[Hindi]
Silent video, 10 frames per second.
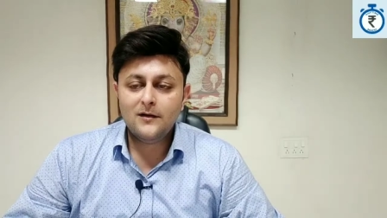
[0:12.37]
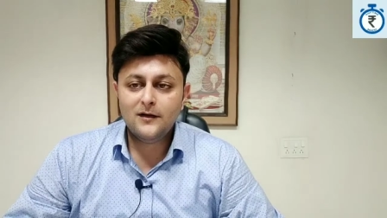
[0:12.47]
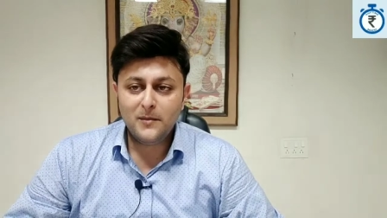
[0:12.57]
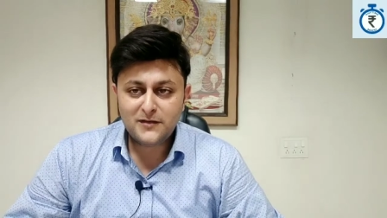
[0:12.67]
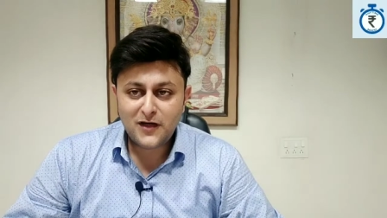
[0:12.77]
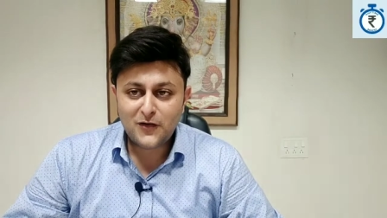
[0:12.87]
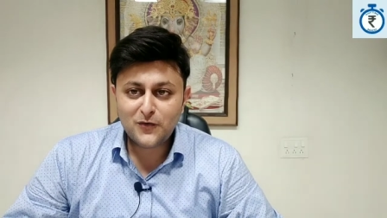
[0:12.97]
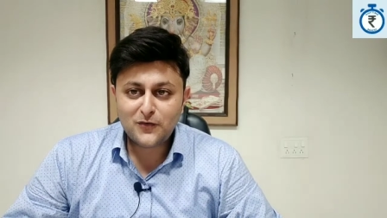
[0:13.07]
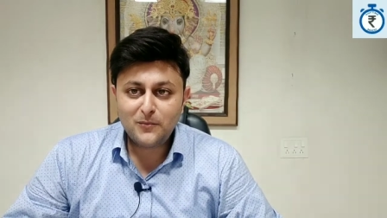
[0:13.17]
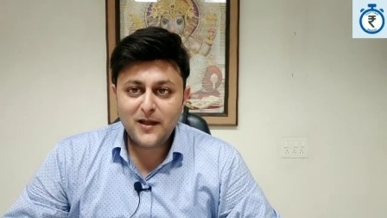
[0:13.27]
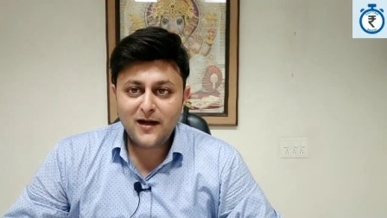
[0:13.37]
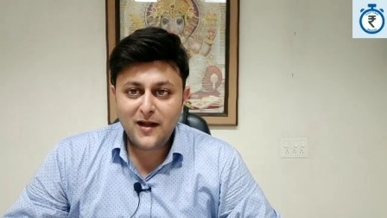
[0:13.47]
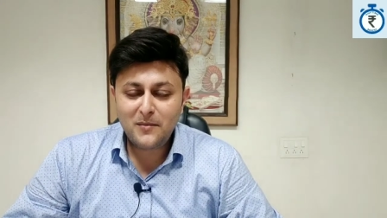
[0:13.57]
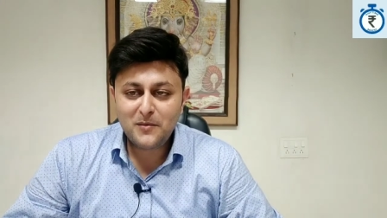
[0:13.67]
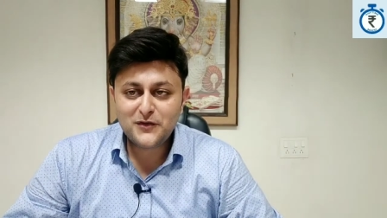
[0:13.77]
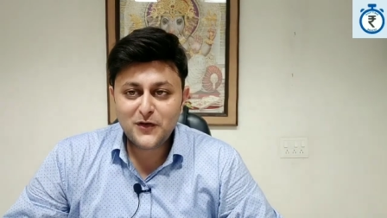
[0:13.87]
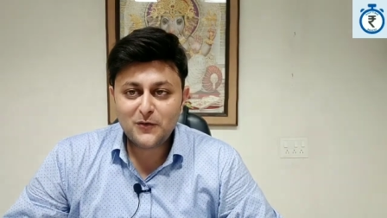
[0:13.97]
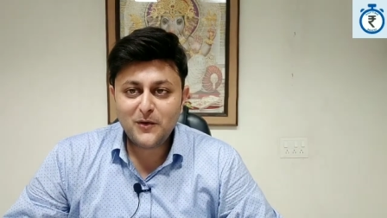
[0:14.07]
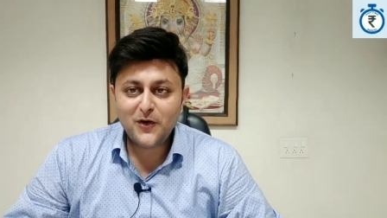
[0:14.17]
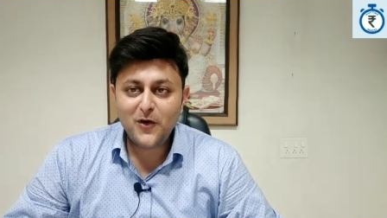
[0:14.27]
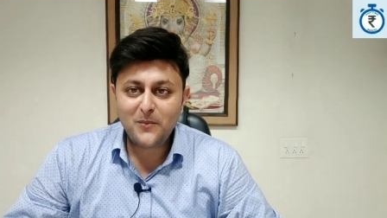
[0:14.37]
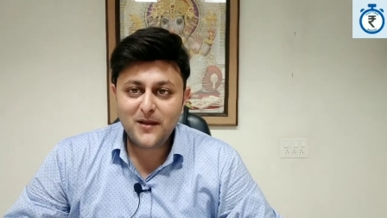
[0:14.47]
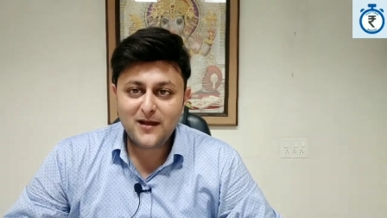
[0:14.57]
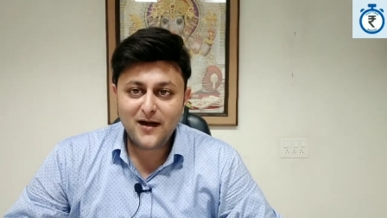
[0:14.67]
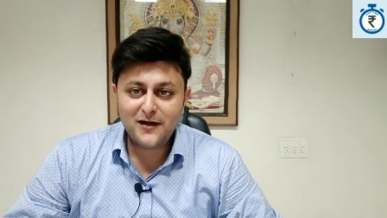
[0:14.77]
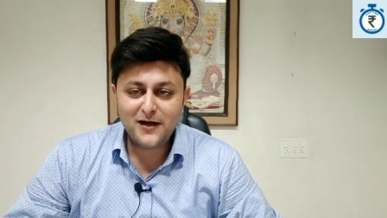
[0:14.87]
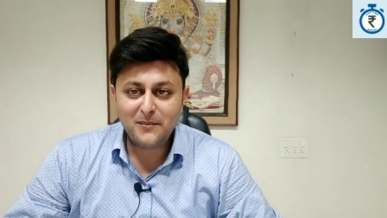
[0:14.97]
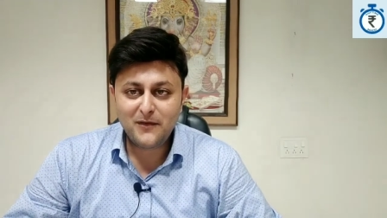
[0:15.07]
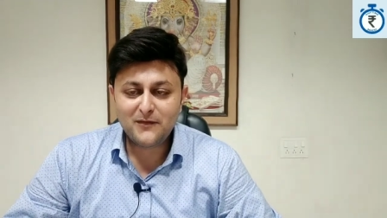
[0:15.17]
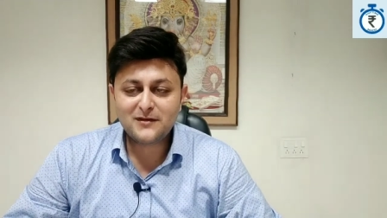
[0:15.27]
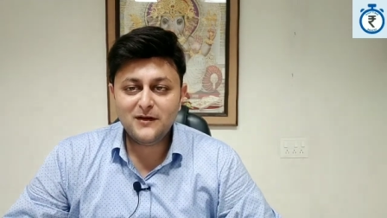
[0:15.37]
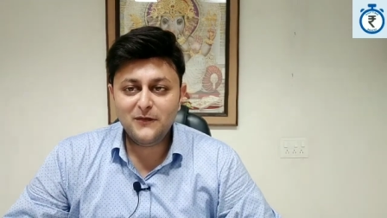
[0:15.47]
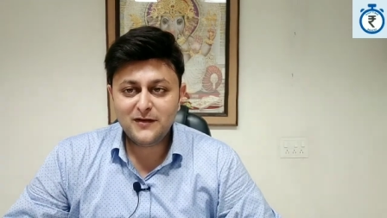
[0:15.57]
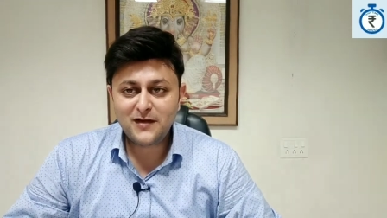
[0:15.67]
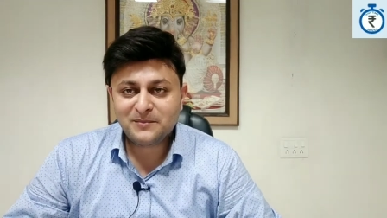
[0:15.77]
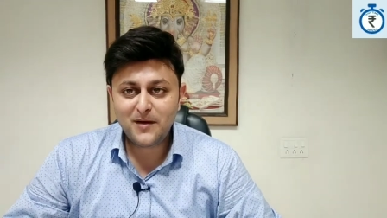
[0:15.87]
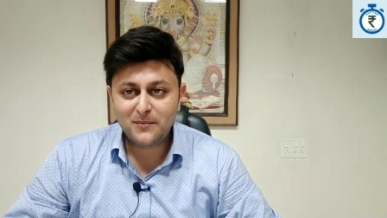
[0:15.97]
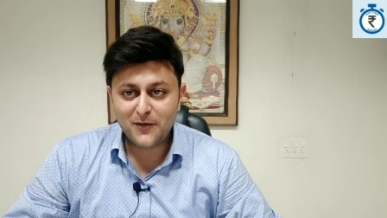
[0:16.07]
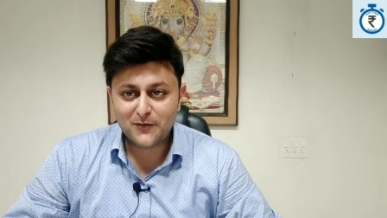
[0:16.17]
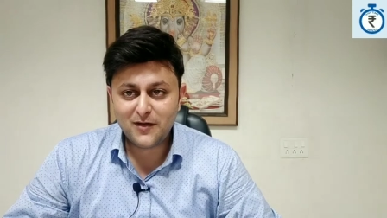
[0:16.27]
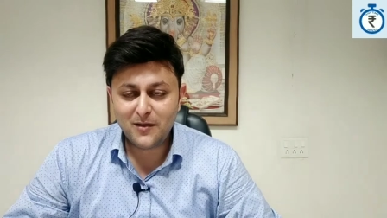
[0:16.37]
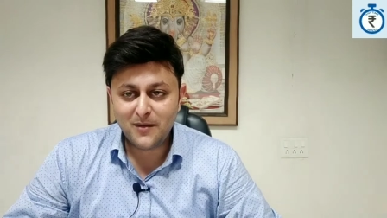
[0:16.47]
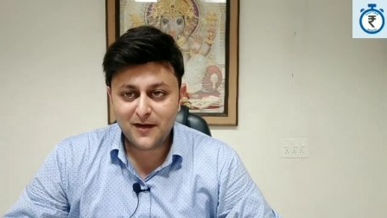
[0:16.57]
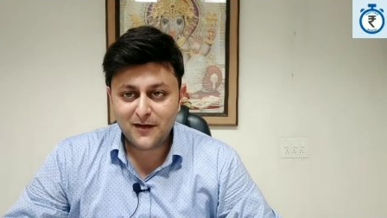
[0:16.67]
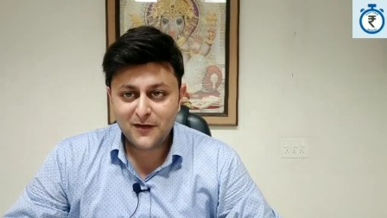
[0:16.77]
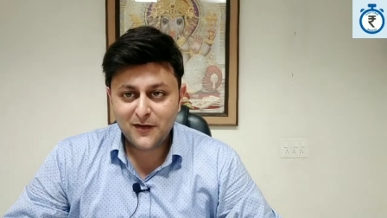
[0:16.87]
नमस्कार दोस्तों मेरा नाम है अभिषेक कुमार और आप देख रहे हैं एनी टाइम इन्वेस्ट निवेश आपका भरोसा हमारा